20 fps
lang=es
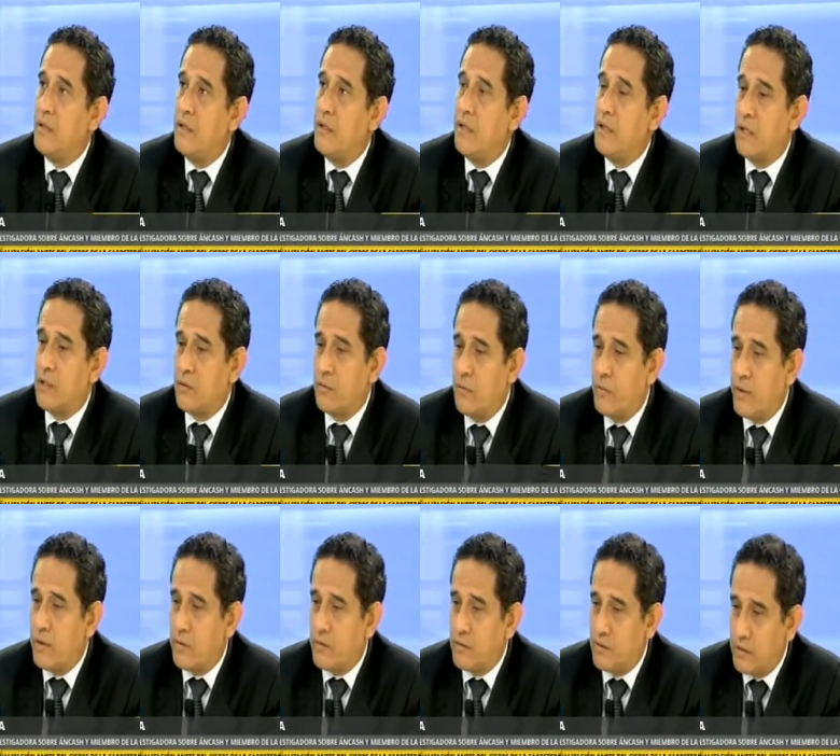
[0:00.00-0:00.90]
En estos
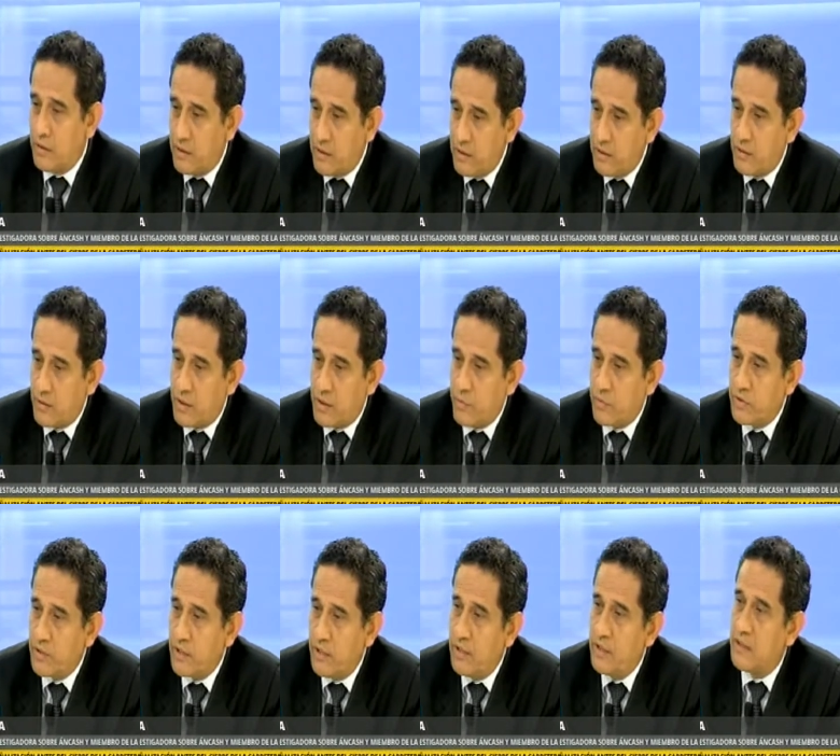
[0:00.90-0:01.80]
momentos el señor
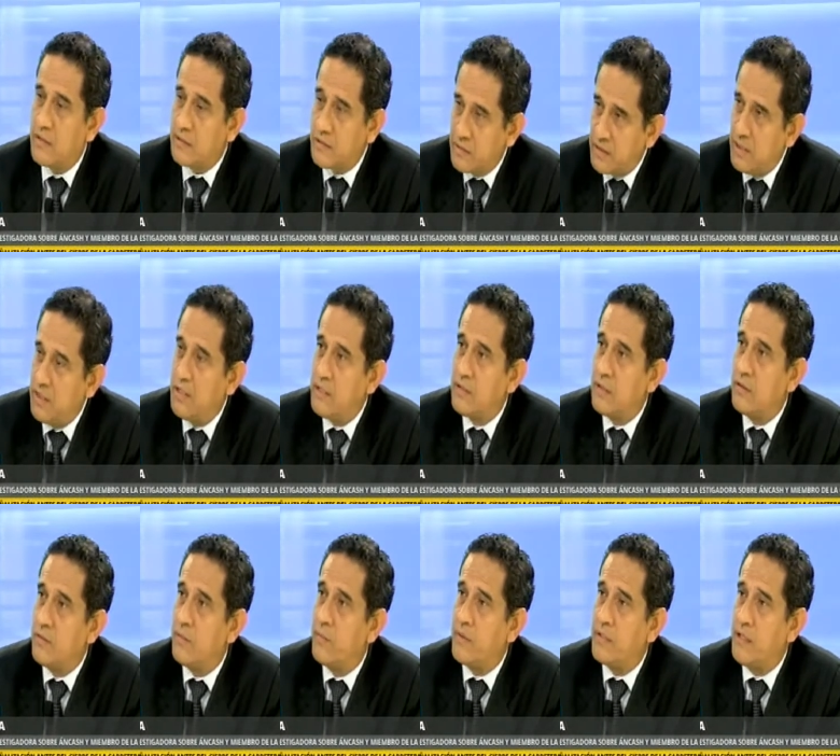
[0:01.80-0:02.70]
Ramos Heredia sigue
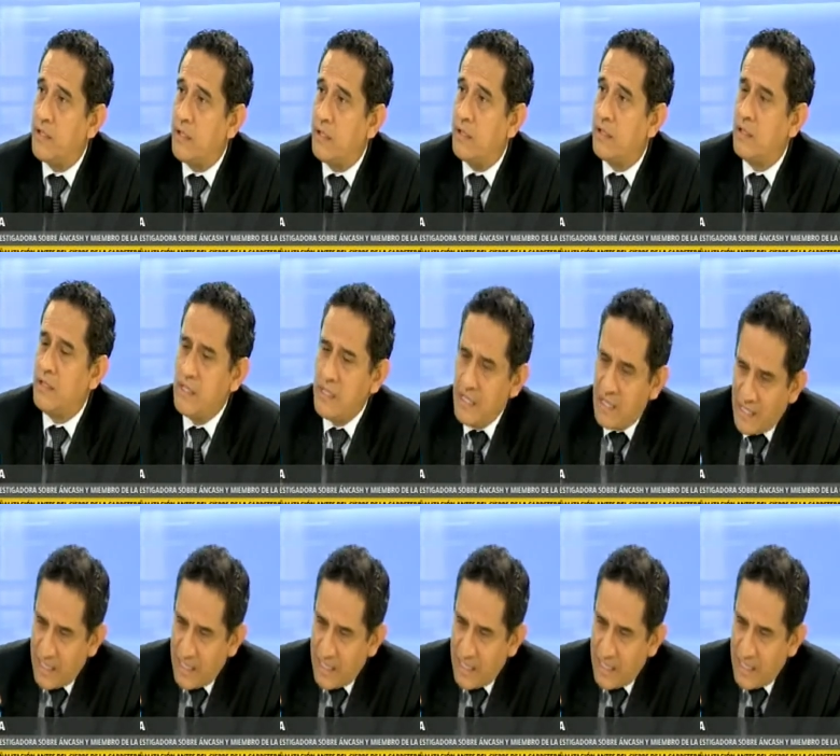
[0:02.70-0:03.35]
siendo investigada,